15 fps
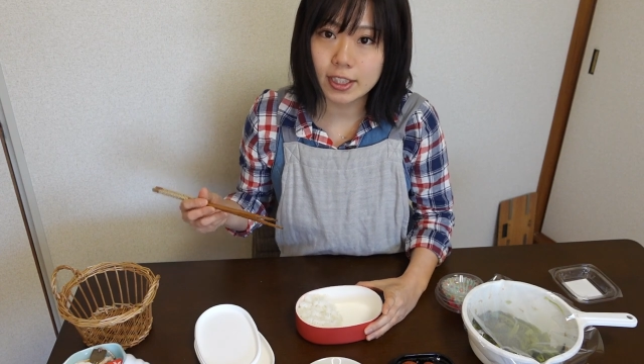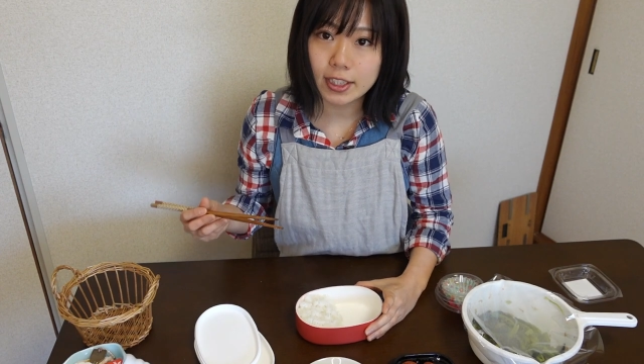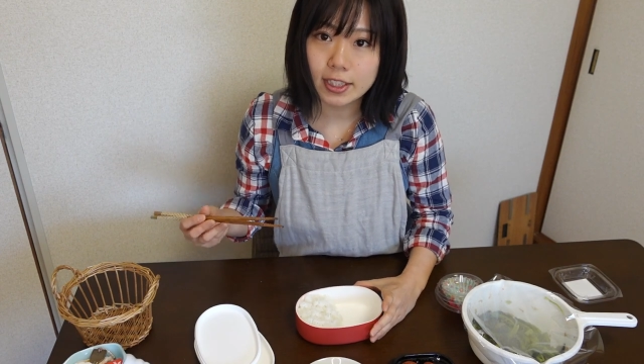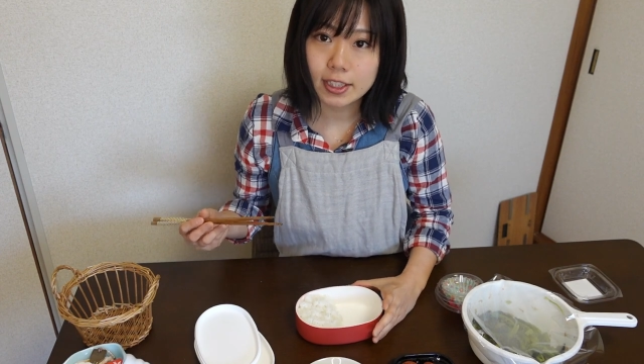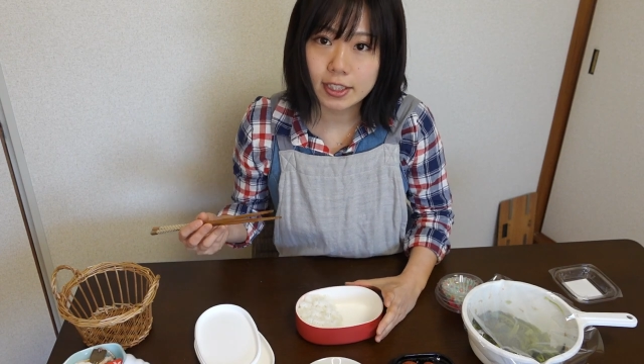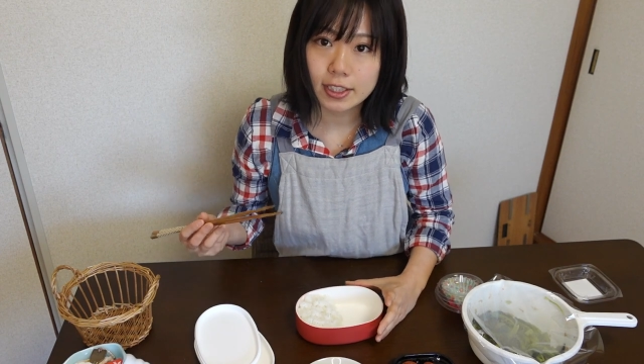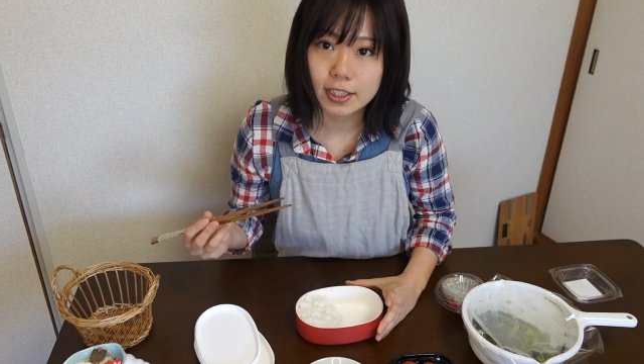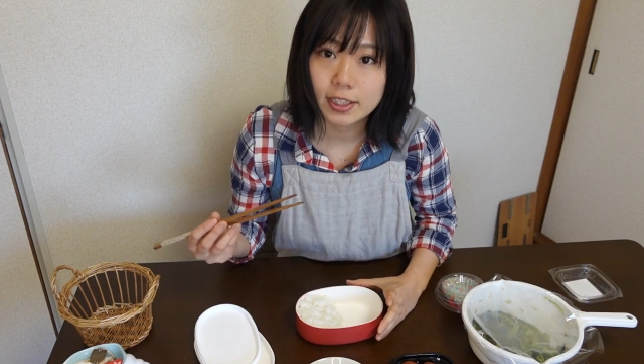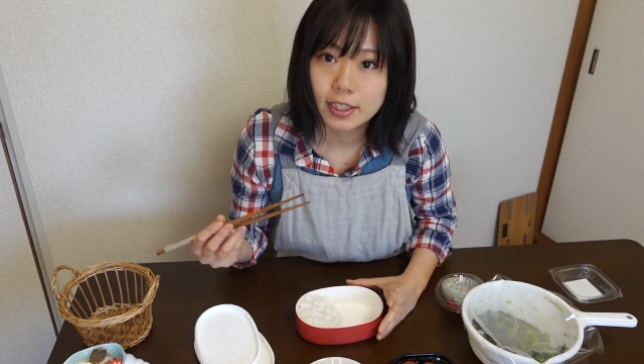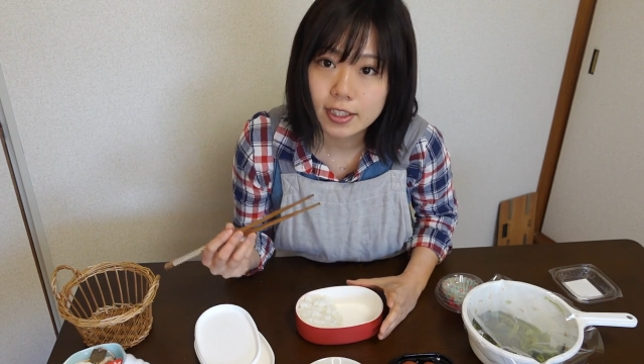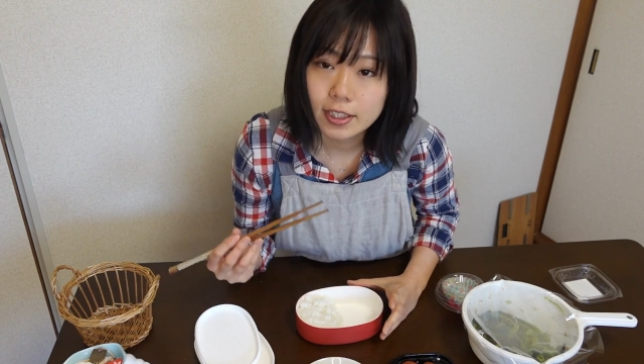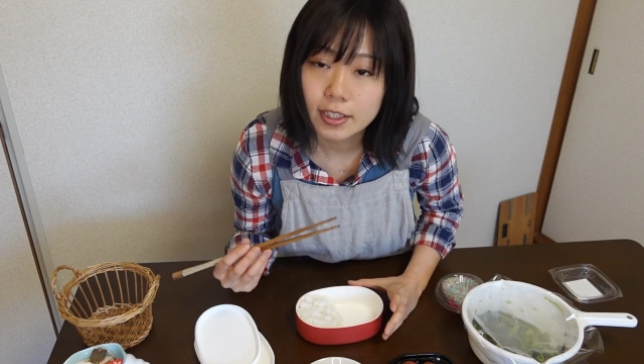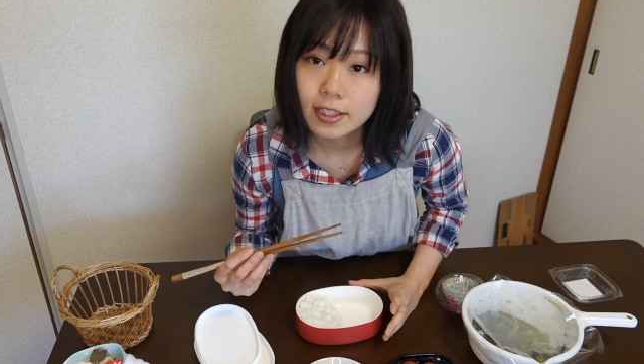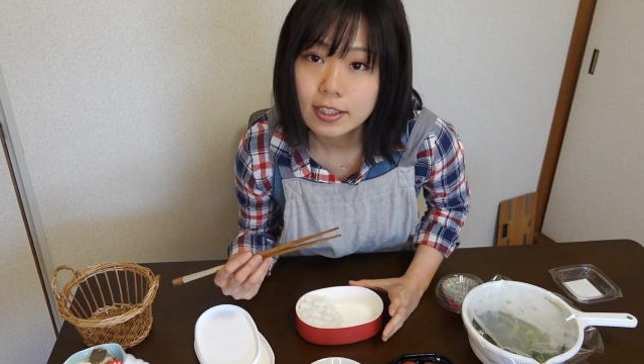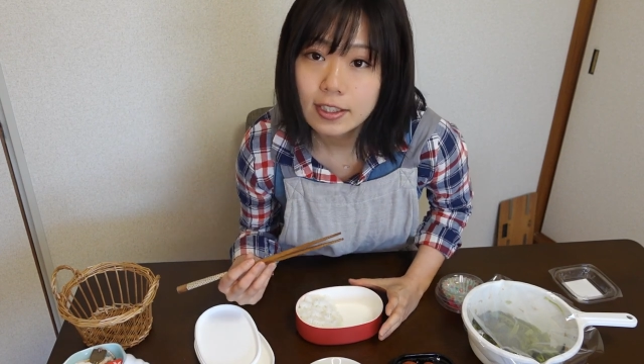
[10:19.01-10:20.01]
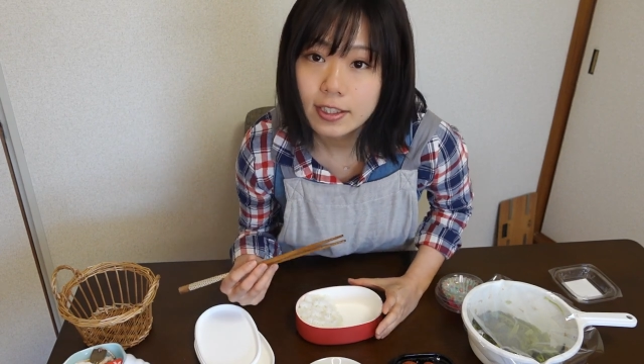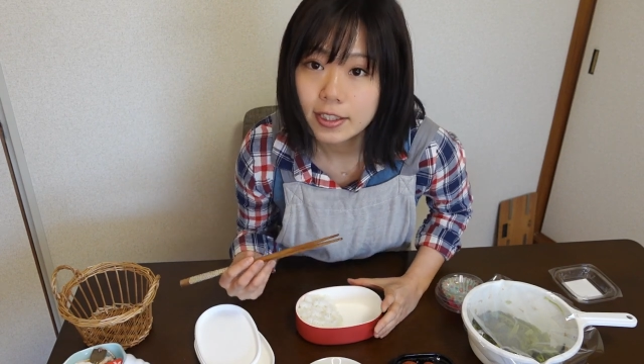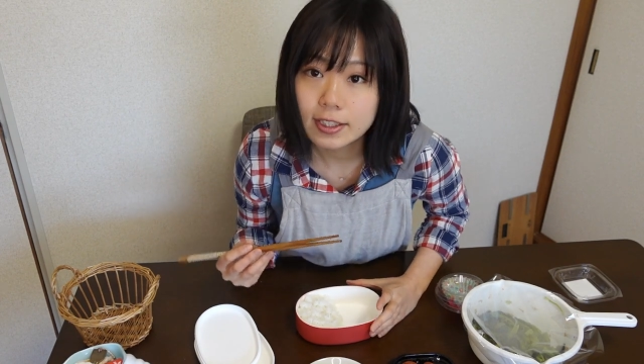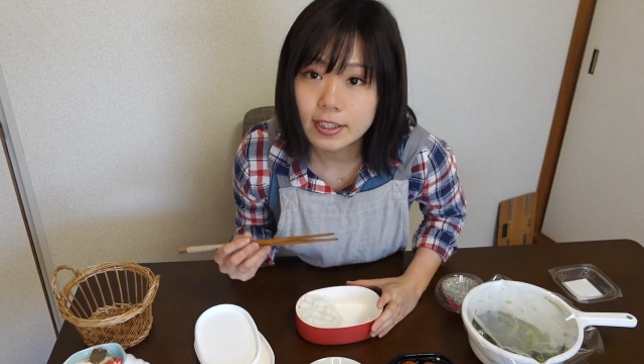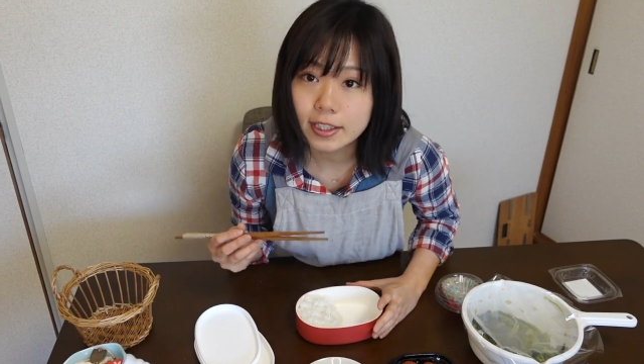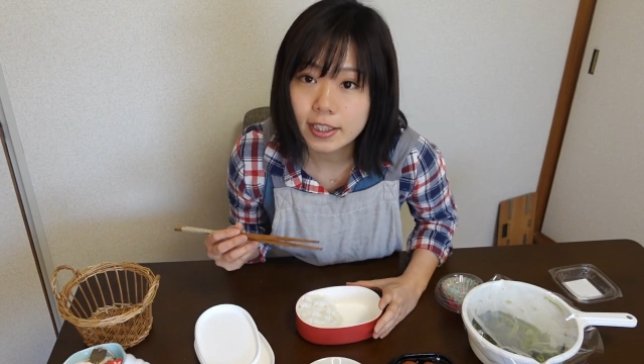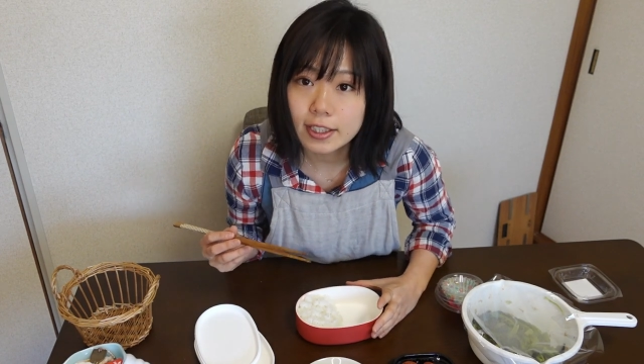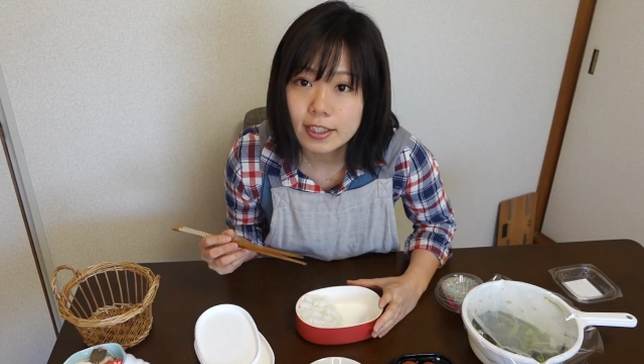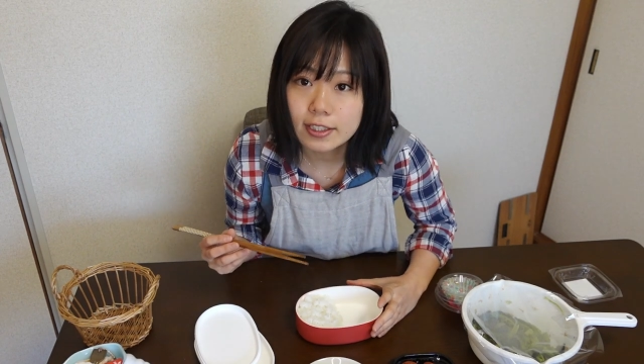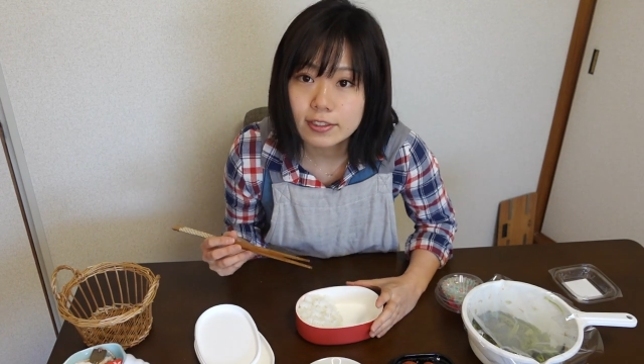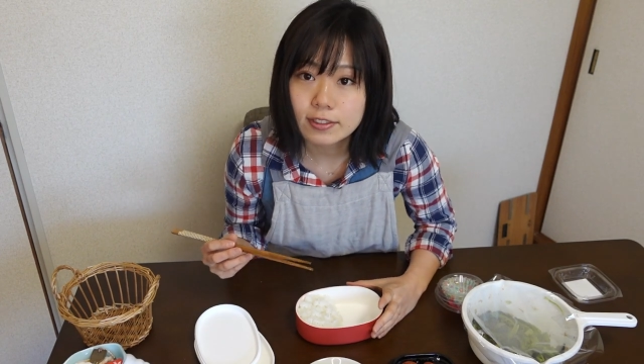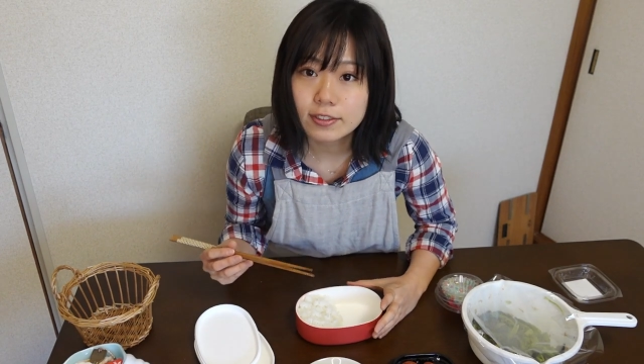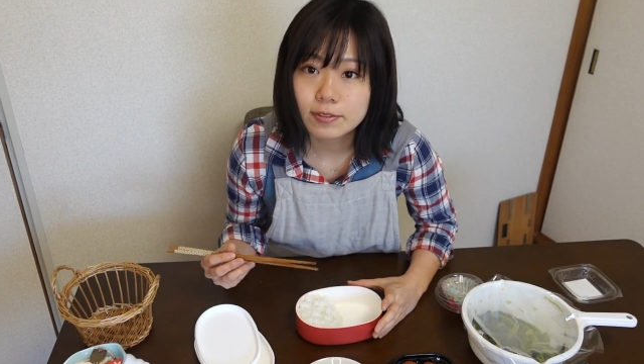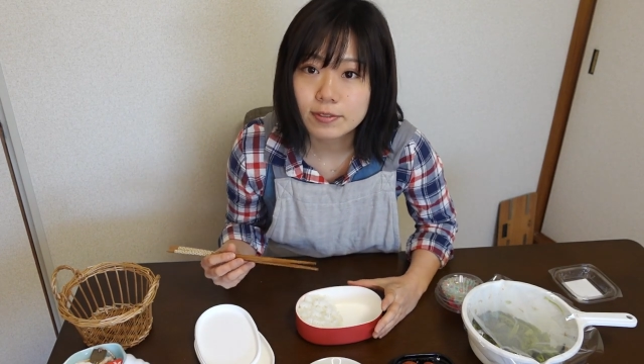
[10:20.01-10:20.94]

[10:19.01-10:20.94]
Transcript: いけてる。